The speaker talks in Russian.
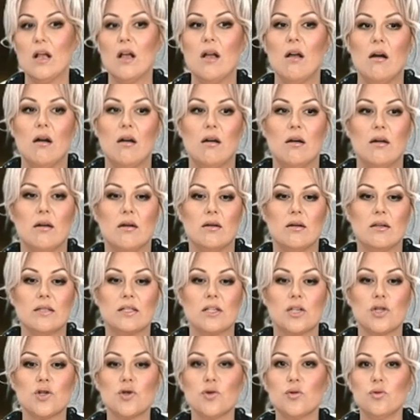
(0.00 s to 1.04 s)
Угу.
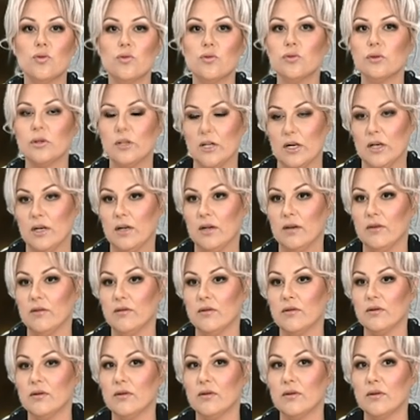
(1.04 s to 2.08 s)
Скажу так,
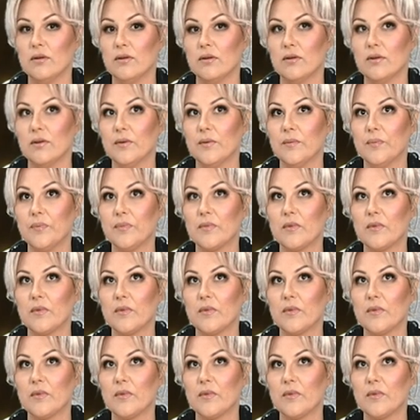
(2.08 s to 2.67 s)
э,